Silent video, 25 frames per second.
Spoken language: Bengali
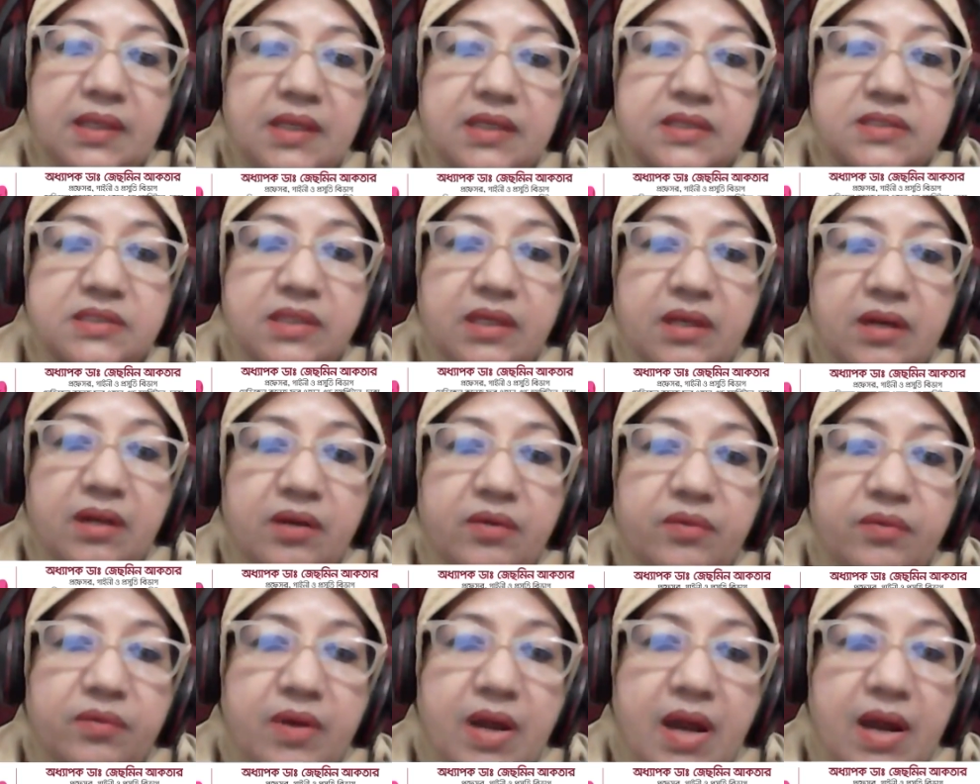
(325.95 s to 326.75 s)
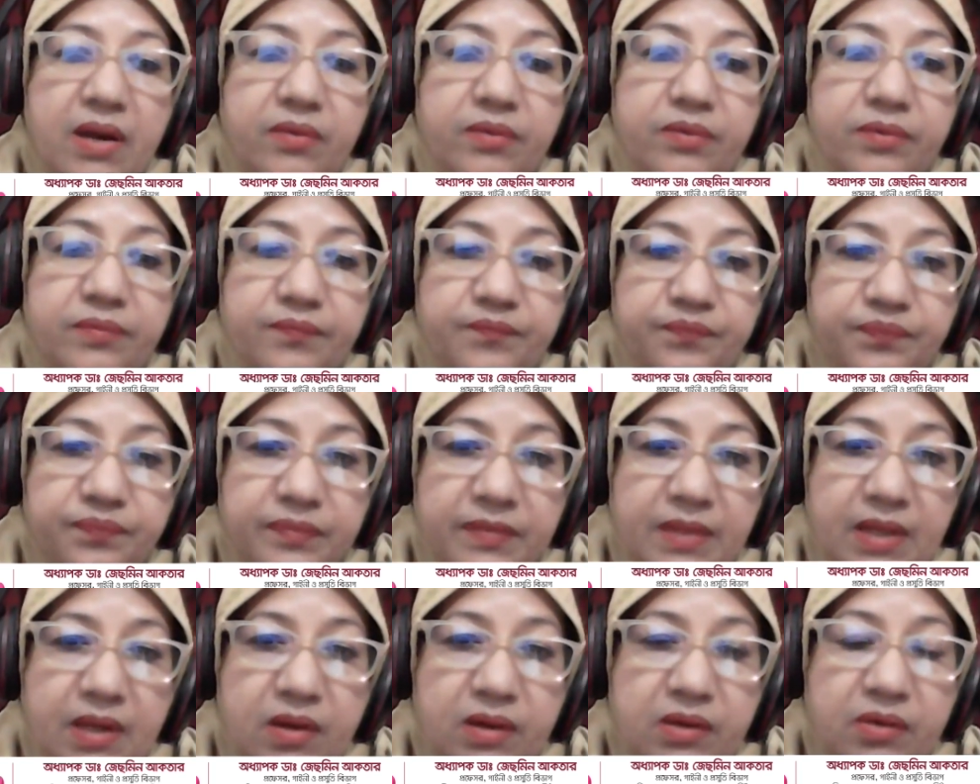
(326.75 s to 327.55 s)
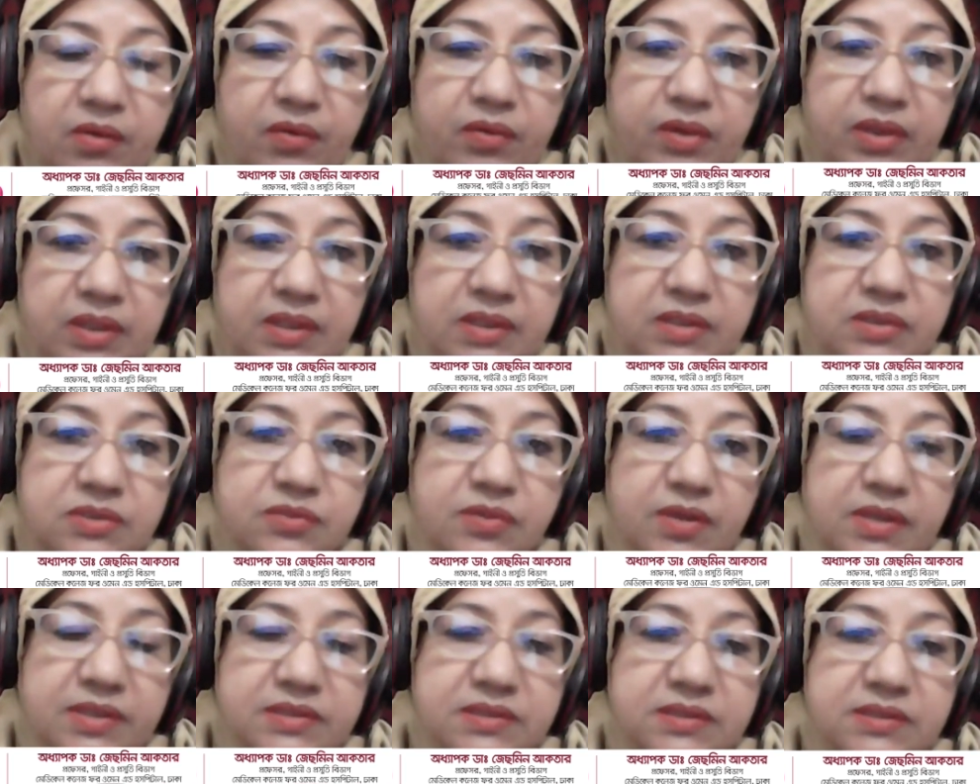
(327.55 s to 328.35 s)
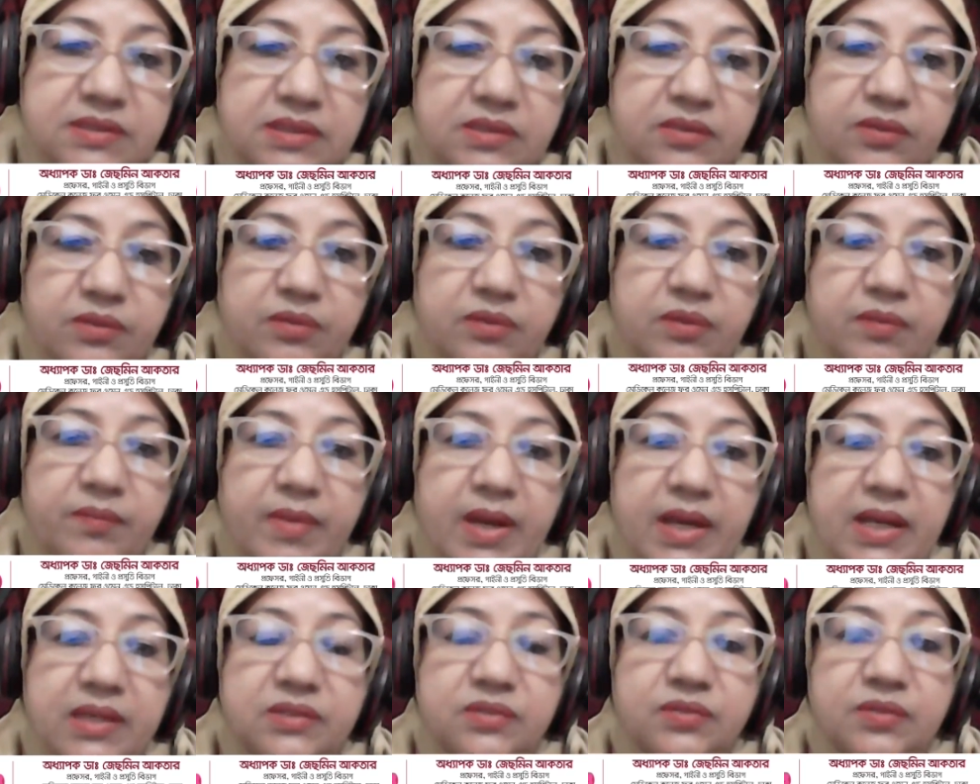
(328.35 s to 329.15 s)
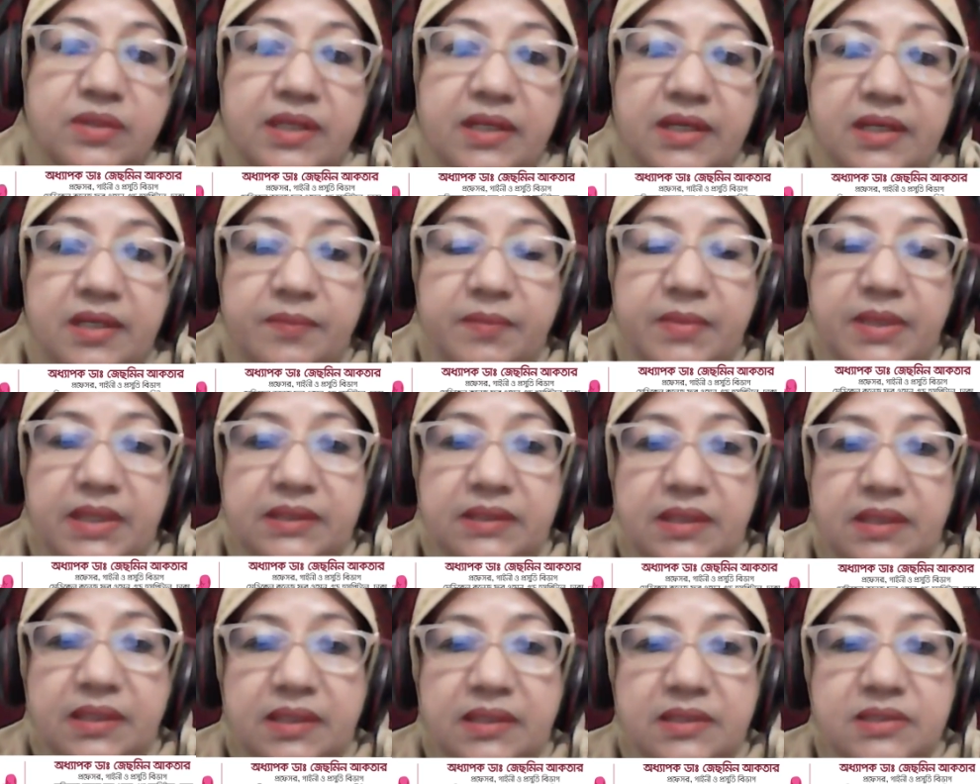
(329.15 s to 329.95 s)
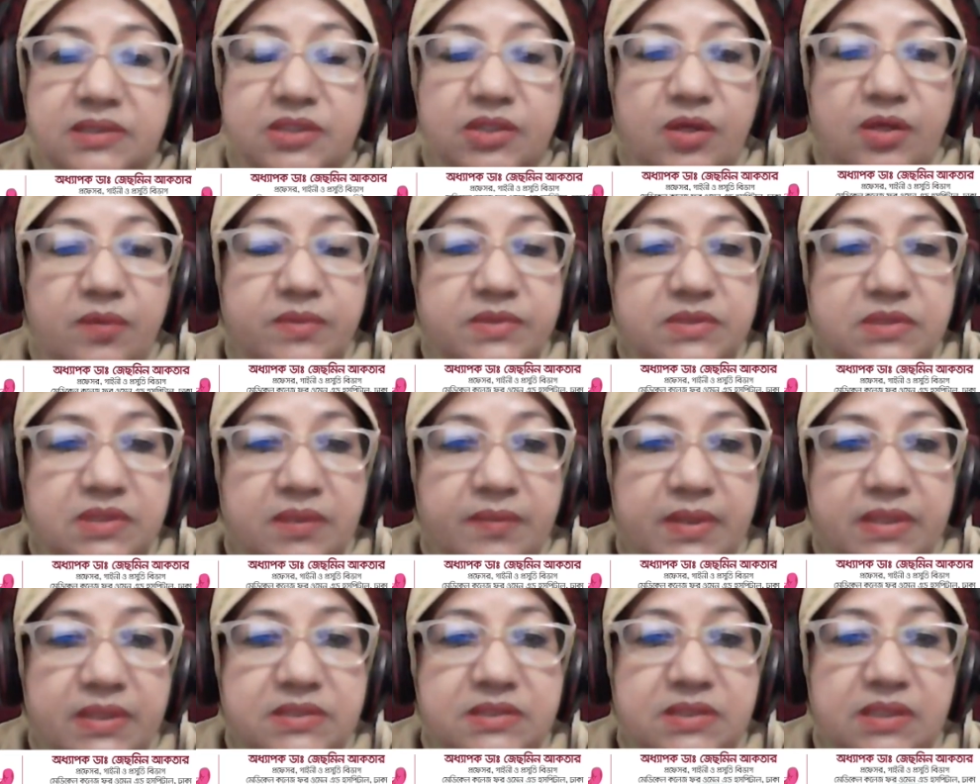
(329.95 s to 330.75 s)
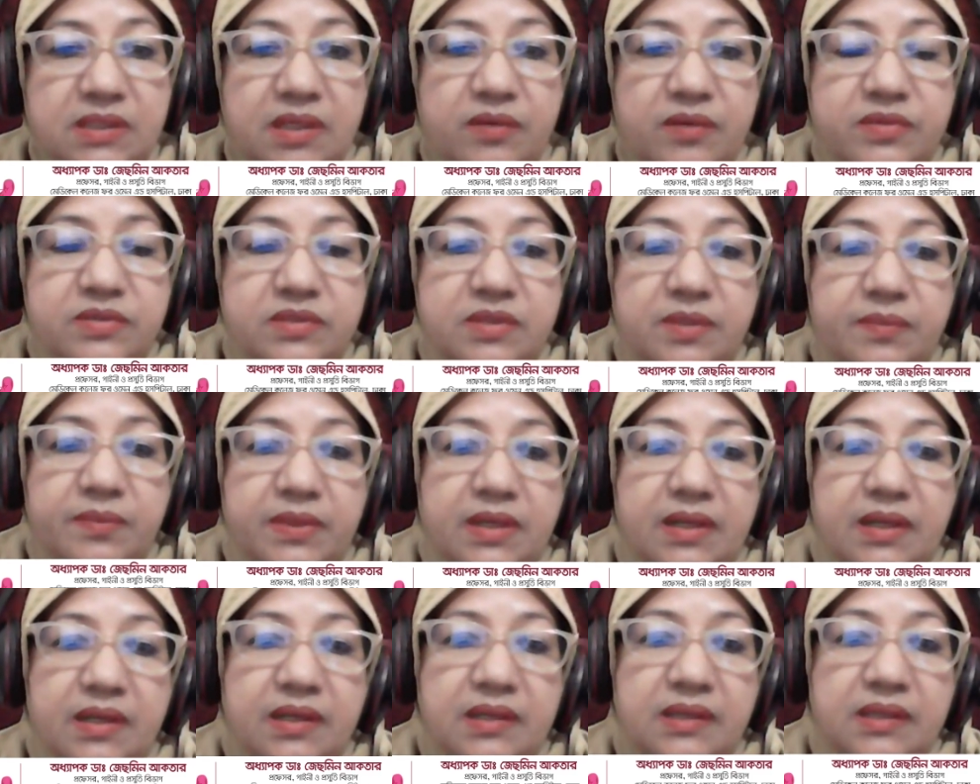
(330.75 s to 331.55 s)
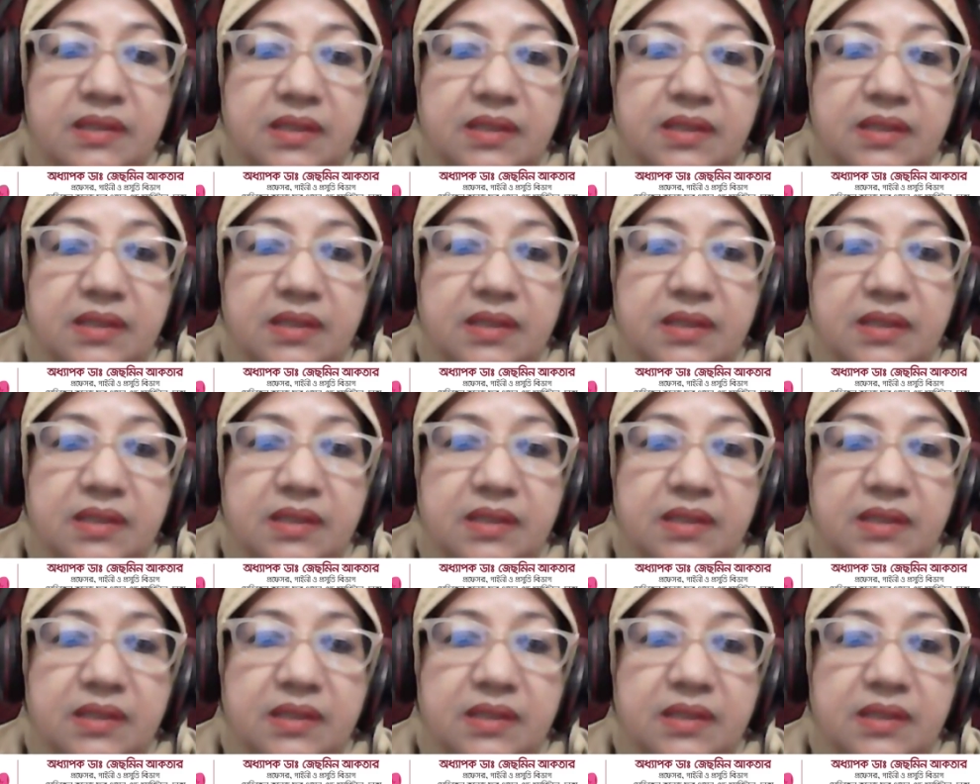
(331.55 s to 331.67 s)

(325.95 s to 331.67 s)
এছাড়াও আরও আরও অনেক কিছু আছে যেটা হলো মায়ের যদি এনিমিয়া থাকে সেই অবস্থায় বাচ্চা নেওয়া যাবে না